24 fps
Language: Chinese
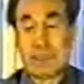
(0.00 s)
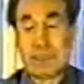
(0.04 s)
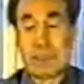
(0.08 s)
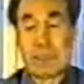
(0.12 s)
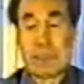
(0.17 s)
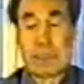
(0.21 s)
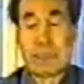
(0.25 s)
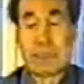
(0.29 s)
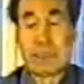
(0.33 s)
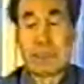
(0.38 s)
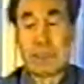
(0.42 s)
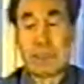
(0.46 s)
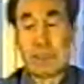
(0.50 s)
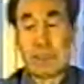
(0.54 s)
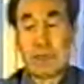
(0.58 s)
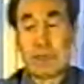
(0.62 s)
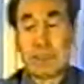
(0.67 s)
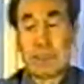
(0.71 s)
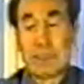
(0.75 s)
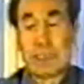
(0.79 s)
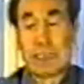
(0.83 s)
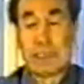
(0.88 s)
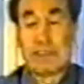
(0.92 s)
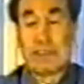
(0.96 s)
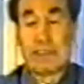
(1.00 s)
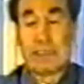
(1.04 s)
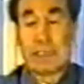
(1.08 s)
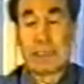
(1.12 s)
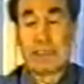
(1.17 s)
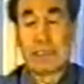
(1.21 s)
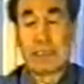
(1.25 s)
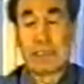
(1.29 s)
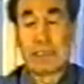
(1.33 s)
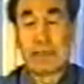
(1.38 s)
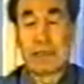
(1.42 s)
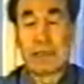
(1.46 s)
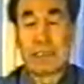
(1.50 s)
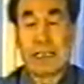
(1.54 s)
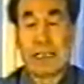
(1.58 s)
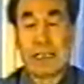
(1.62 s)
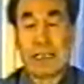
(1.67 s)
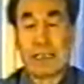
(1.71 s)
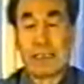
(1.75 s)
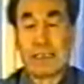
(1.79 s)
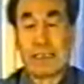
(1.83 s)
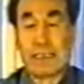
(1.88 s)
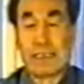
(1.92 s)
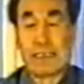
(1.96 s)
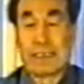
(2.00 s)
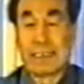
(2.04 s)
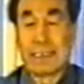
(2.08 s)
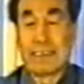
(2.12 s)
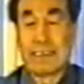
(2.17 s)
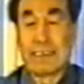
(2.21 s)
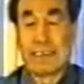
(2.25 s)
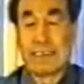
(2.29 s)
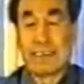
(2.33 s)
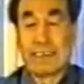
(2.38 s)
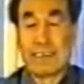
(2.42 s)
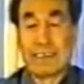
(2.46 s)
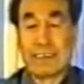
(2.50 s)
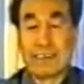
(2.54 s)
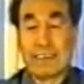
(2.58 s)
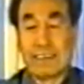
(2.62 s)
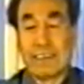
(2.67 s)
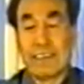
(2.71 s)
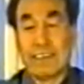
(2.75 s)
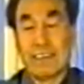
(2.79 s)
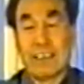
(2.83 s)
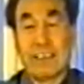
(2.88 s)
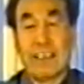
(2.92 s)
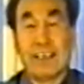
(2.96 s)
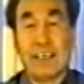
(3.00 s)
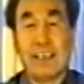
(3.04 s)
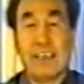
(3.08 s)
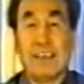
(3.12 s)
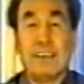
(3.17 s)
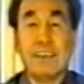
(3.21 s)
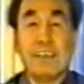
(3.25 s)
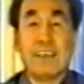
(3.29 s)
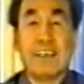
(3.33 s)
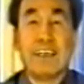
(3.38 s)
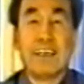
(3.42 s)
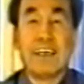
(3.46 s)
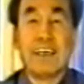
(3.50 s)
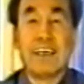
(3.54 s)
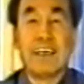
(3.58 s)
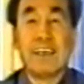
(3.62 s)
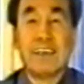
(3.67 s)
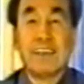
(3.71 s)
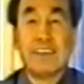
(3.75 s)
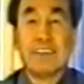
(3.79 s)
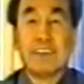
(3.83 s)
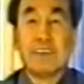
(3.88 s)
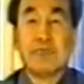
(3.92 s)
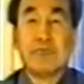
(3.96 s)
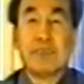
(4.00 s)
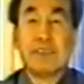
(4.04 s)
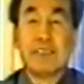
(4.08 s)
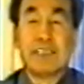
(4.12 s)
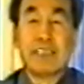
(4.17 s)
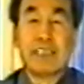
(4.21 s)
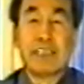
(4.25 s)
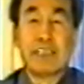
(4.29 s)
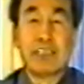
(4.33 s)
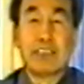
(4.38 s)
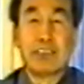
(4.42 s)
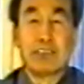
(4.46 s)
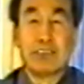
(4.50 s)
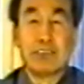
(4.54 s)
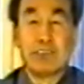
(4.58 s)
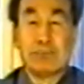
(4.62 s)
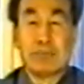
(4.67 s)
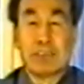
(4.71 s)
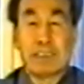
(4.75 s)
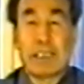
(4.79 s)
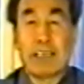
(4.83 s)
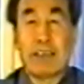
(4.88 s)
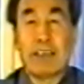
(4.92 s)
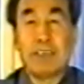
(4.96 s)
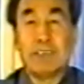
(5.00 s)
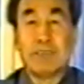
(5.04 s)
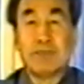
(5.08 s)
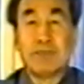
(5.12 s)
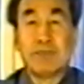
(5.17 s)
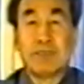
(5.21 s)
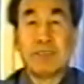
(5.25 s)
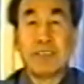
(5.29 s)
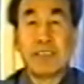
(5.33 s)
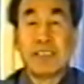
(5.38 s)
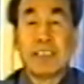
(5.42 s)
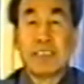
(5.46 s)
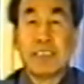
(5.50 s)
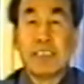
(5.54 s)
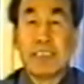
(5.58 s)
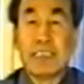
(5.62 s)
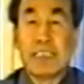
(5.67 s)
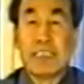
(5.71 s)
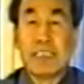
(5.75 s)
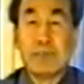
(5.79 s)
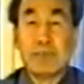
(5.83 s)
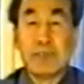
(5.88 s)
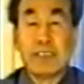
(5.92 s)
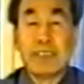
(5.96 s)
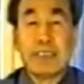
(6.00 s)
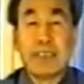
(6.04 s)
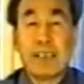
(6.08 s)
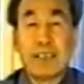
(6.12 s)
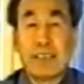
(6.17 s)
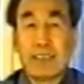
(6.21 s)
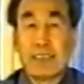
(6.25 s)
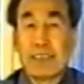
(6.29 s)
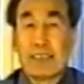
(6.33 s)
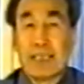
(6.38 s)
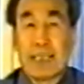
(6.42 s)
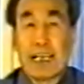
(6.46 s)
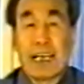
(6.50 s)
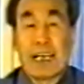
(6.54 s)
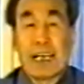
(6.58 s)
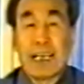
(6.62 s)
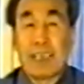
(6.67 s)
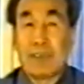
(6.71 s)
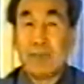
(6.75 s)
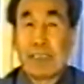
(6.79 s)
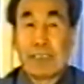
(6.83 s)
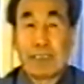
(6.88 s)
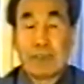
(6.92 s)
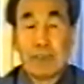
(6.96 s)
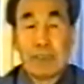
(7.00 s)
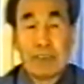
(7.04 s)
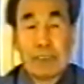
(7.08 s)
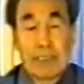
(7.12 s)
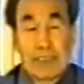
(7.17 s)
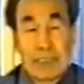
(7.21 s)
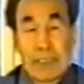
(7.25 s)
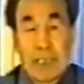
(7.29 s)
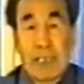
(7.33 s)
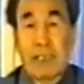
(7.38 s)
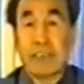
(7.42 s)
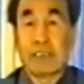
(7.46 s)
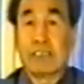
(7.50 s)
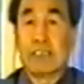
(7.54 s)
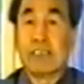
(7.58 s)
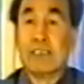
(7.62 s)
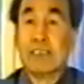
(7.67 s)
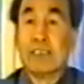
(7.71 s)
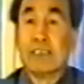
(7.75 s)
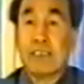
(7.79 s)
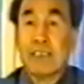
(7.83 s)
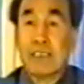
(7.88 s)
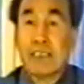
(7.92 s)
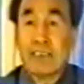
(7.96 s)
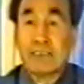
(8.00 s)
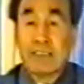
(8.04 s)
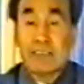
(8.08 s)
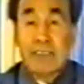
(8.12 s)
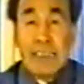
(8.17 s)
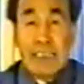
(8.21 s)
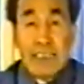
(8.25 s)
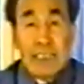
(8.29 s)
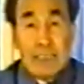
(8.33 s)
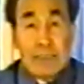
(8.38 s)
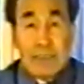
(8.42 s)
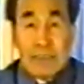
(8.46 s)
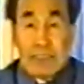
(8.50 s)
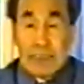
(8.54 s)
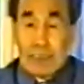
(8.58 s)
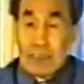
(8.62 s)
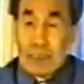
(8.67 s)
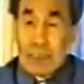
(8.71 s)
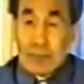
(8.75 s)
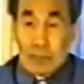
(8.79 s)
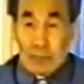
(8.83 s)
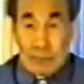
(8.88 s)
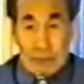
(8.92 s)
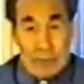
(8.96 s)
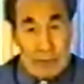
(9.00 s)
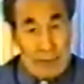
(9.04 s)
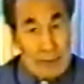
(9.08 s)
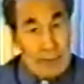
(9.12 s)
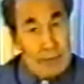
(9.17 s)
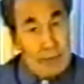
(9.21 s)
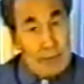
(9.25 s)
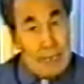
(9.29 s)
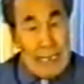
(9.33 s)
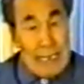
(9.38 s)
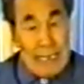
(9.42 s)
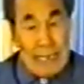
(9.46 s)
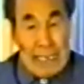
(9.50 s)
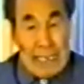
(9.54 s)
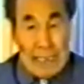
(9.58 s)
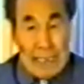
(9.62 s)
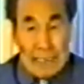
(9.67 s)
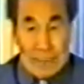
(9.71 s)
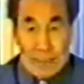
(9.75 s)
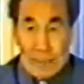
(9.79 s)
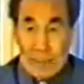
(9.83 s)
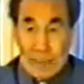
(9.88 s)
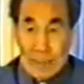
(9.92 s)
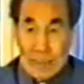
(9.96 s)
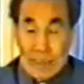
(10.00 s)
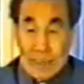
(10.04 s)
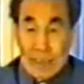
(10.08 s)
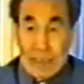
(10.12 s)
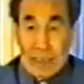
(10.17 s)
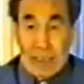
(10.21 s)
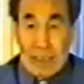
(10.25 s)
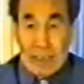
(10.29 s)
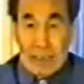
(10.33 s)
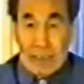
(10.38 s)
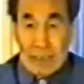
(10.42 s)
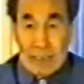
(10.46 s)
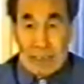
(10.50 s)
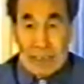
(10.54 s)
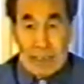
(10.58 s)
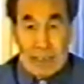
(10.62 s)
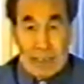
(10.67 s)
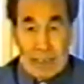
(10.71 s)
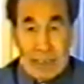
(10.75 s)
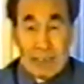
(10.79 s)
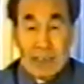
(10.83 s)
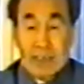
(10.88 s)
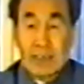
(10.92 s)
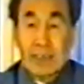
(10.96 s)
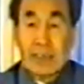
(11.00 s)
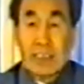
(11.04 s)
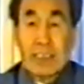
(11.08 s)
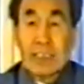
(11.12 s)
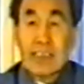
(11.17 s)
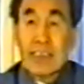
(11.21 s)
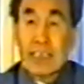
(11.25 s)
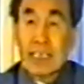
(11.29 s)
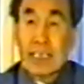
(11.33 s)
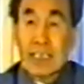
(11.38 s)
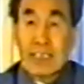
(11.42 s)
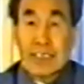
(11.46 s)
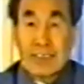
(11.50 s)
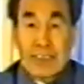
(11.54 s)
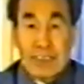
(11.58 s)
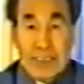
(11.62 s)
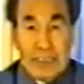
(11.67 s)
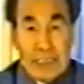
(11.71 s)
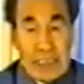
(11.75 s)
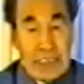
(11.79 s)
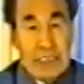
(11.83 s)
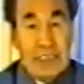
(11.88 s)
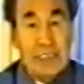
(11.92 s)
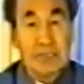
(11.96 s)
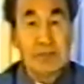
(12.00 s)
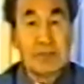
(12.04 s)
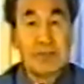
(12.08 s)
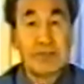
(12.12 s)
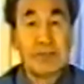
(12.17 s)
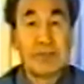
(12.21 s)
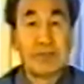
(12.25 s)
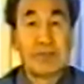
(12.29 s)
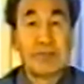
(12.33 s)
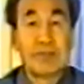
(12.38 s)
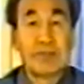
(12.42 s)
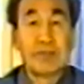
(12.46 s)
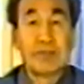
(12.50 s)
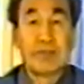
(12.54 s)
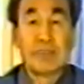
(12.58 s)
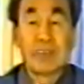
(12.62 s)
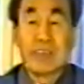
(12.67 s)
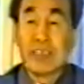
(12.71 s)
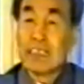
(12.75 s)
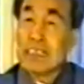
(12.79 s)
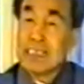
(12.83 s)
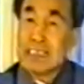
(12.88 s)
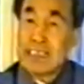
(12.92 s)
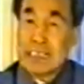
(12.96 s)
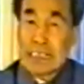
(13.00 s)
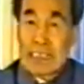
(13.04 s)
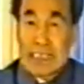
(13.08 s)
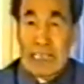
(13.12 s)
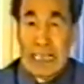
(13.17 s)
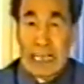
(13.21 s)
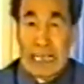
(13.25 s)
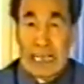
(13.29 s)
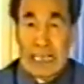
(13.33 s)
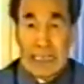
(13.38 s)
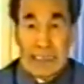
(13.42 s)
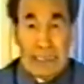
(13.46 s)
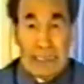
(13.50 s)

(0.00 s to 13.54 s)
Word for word: 老师让我高兴啊，我也高兴不起来。我让让你们看看，嘿嘿嘿嘿，啊啊，不是那个苦笑，也不是要跟那哈哈没那么去笑去。你从内心都是觉得美滋滋的，高高兴兴，先给自己